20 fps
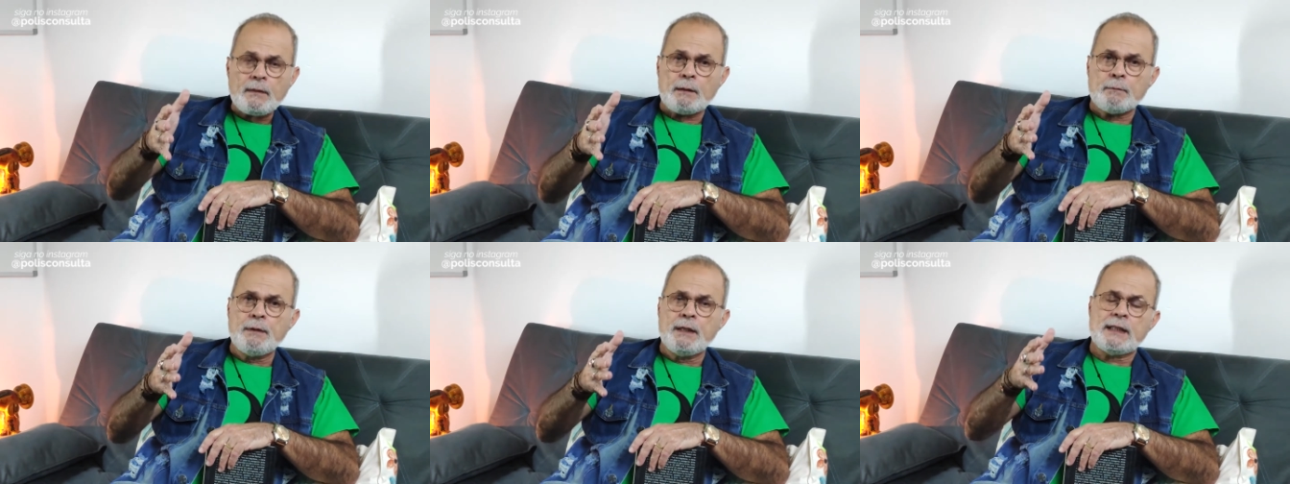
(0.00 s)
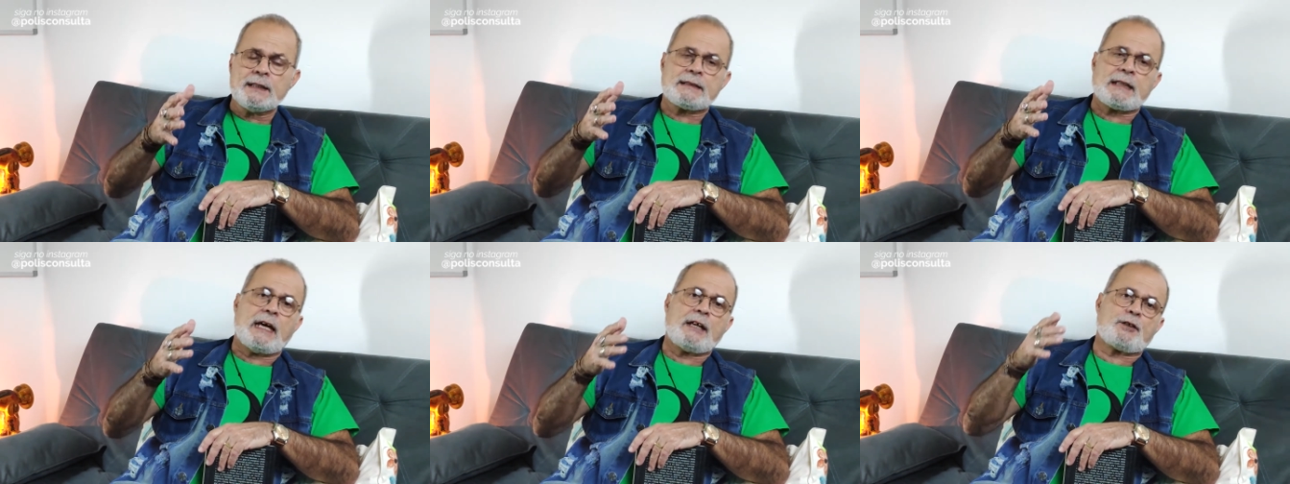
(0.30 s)

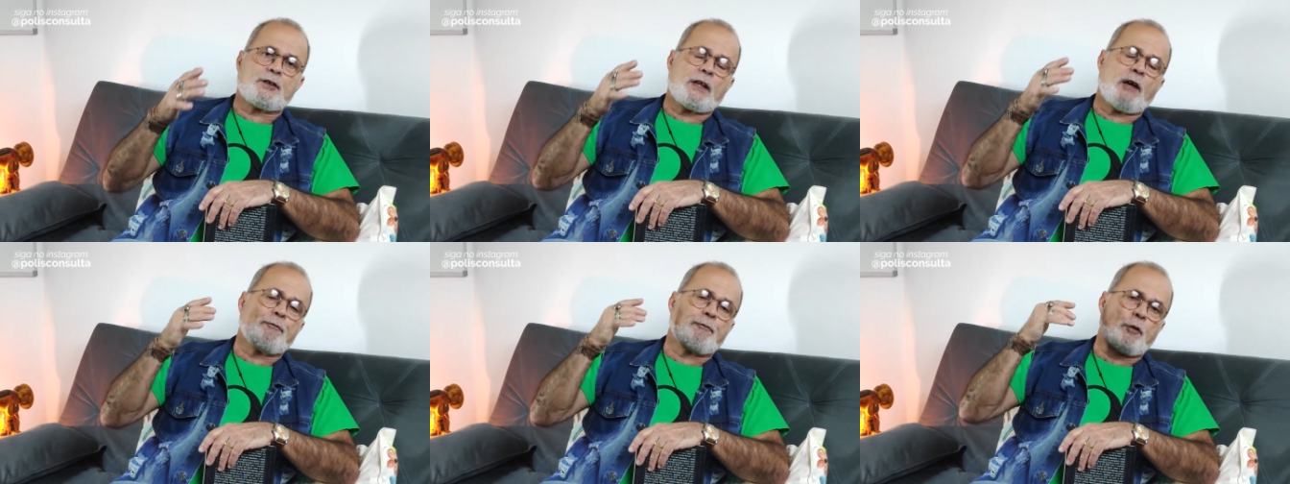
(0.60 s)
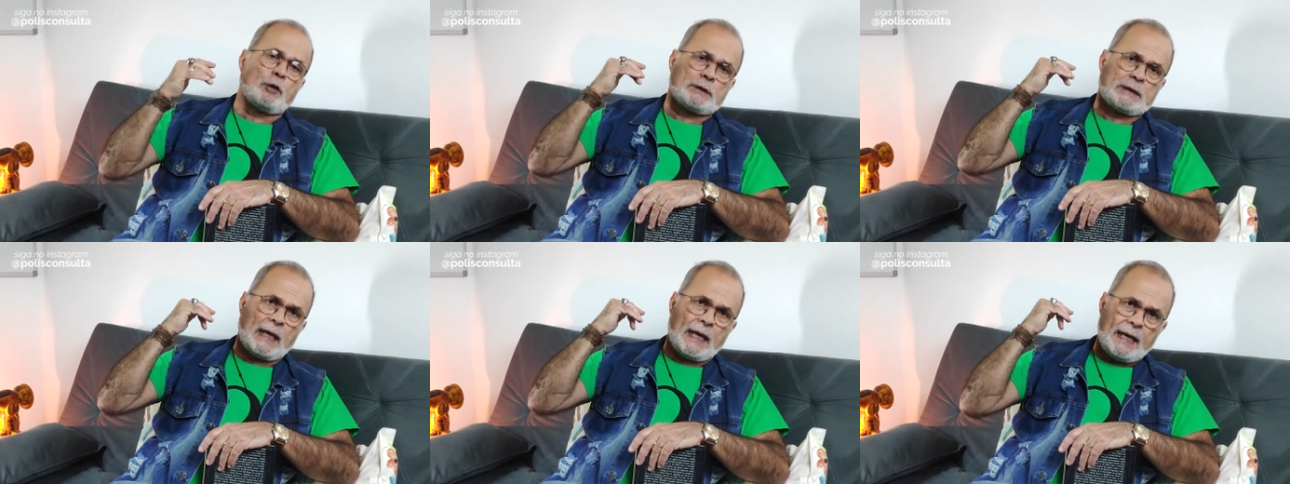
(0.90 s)
militares da
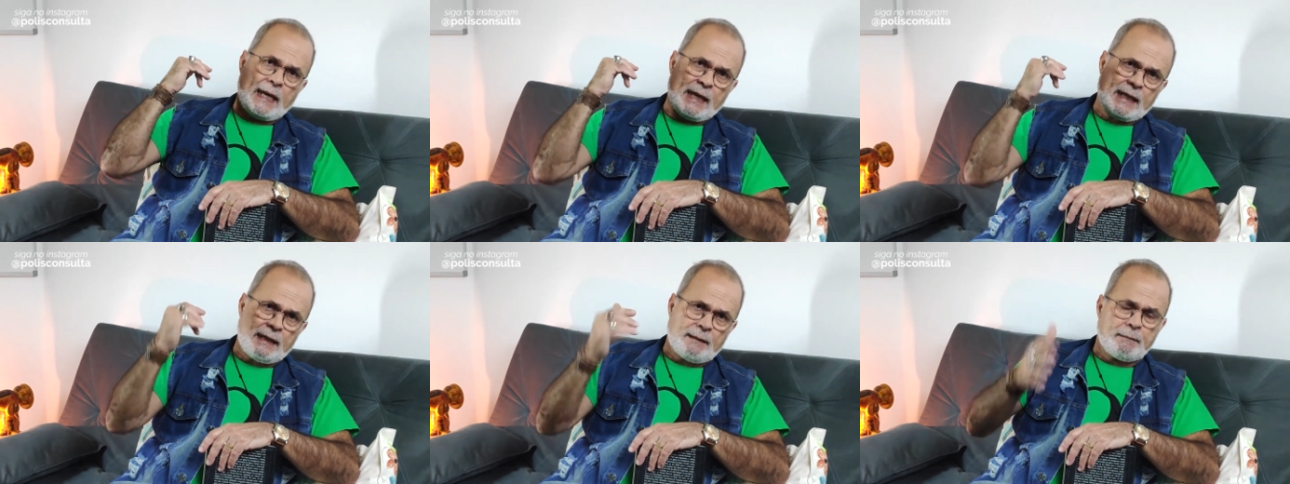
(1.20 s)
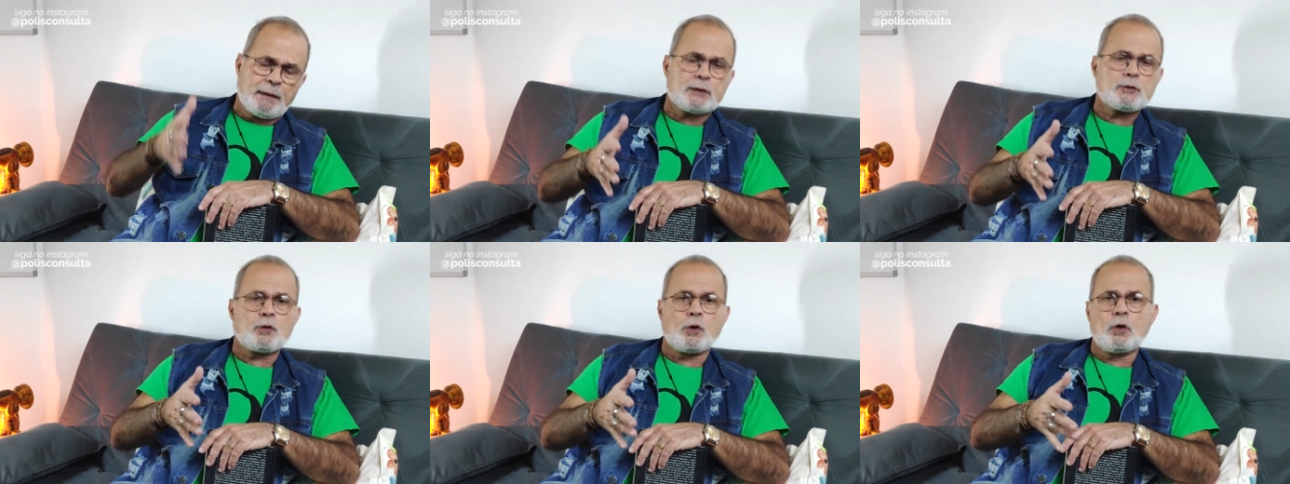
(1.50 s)
Força Aérea,
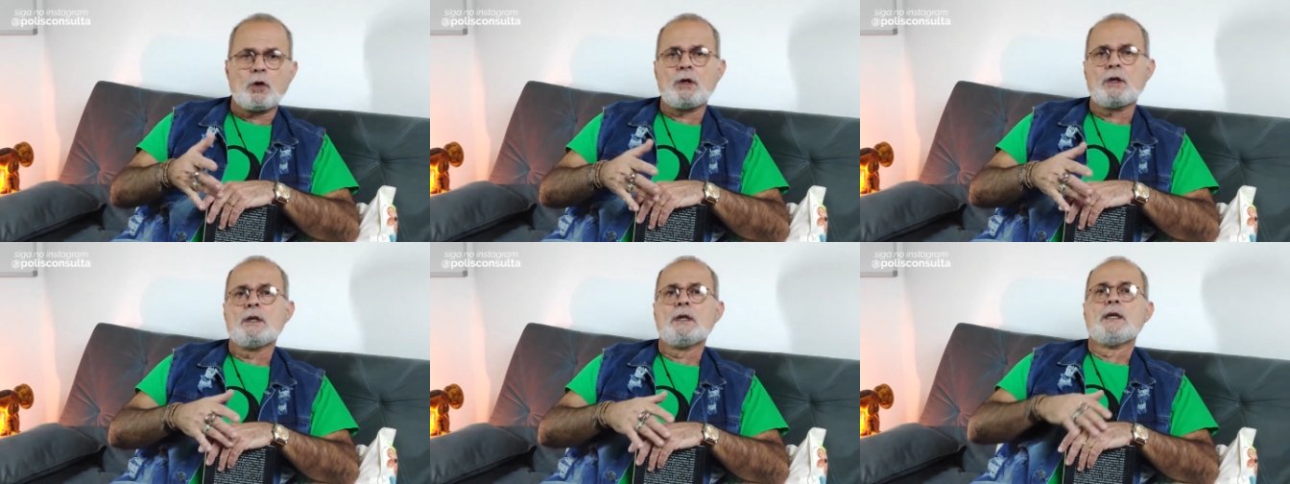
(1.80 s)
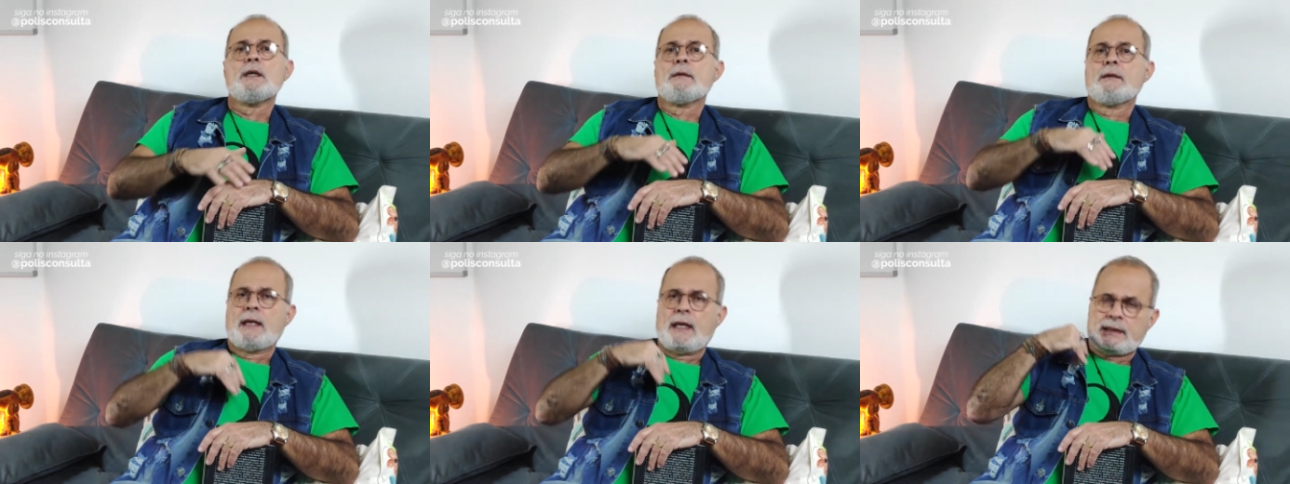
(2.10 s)
mandou
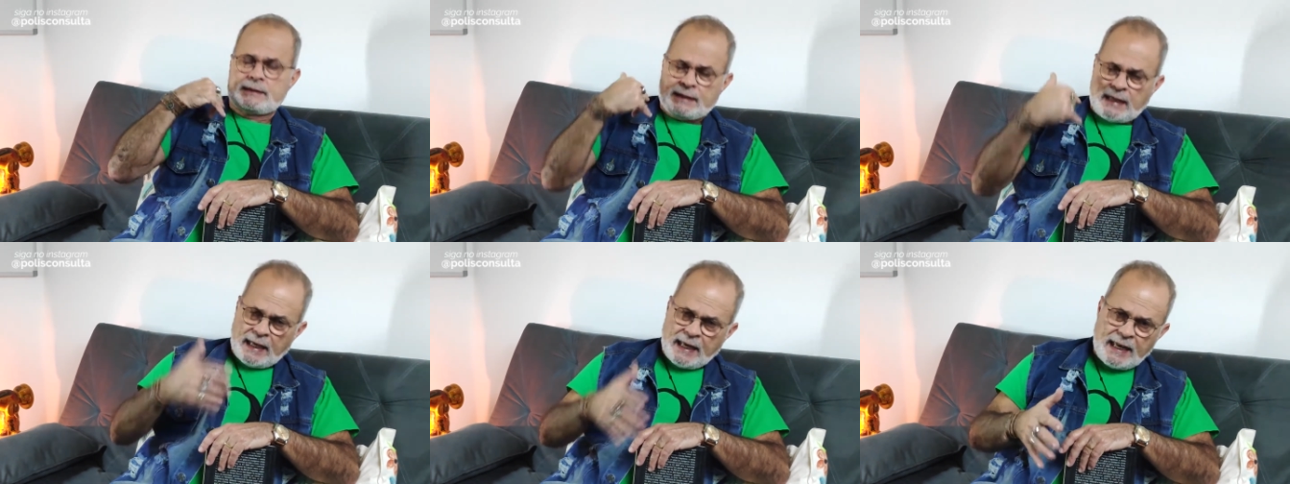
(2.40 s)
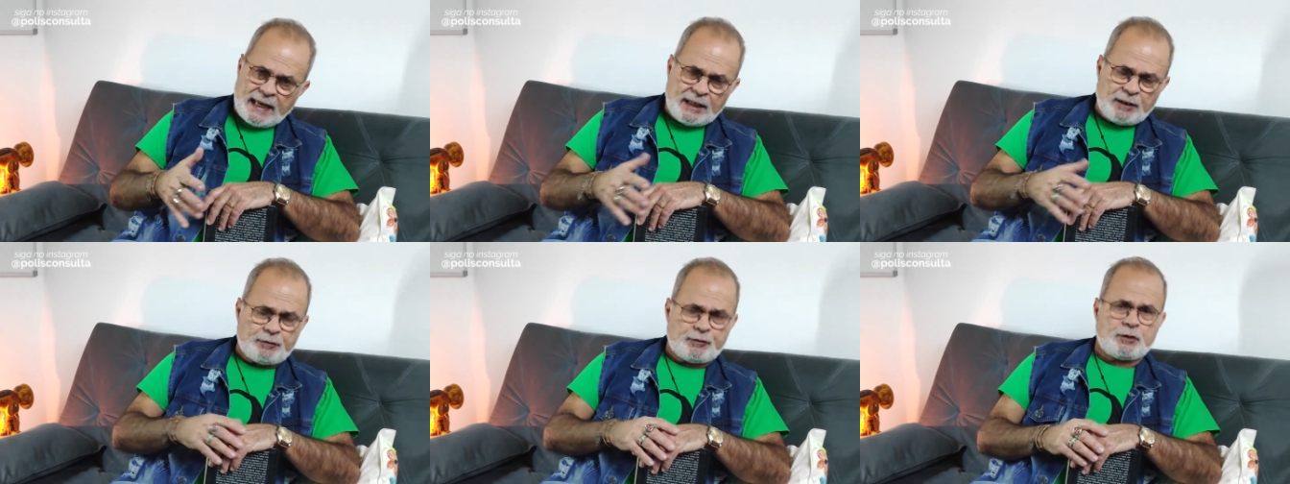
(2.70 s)

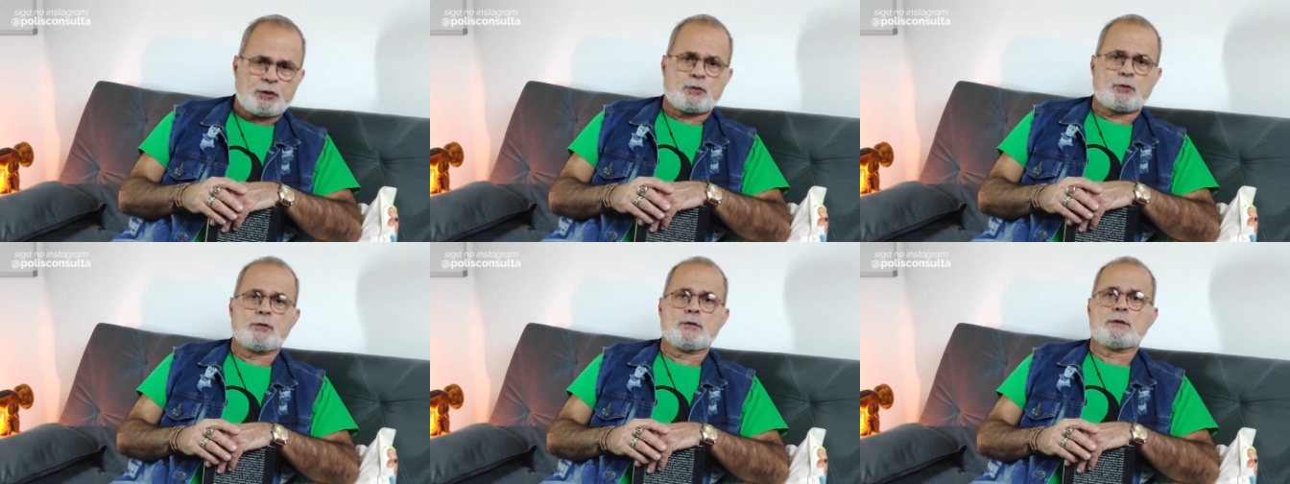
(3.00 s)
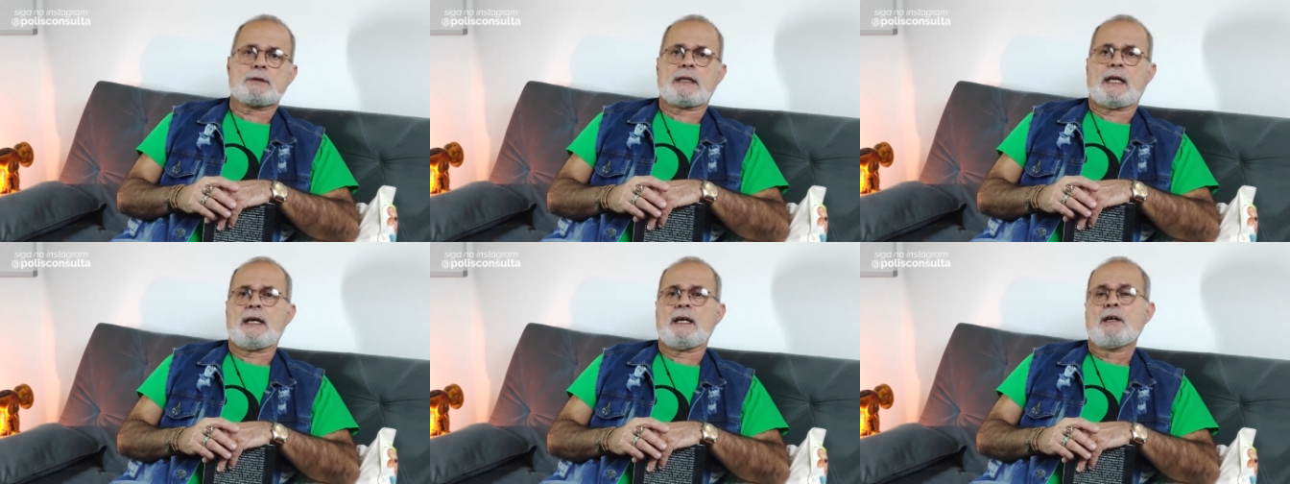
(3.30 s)
exército,
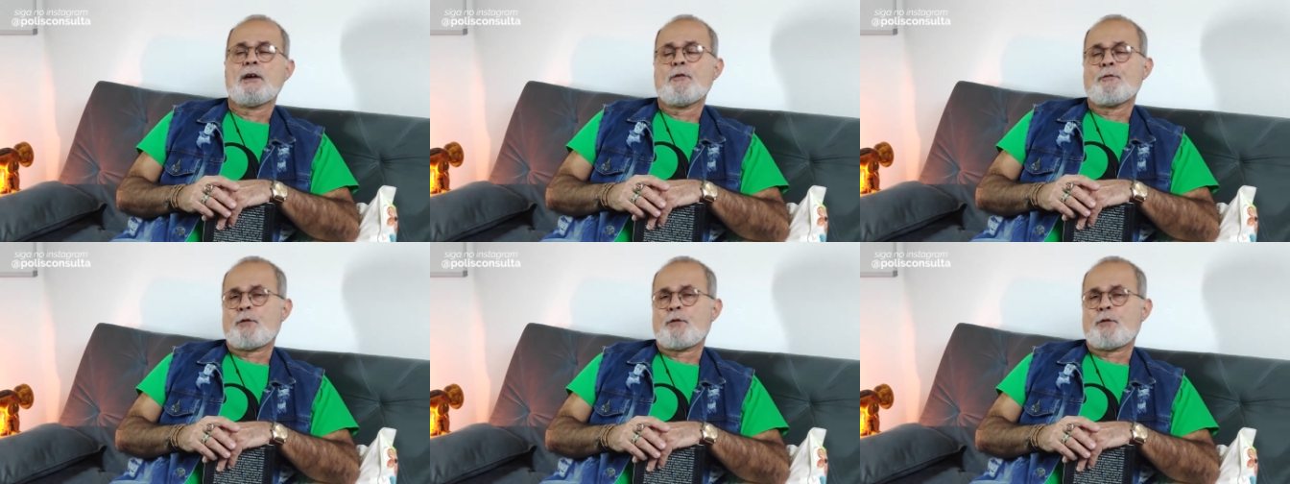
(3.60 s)
tá?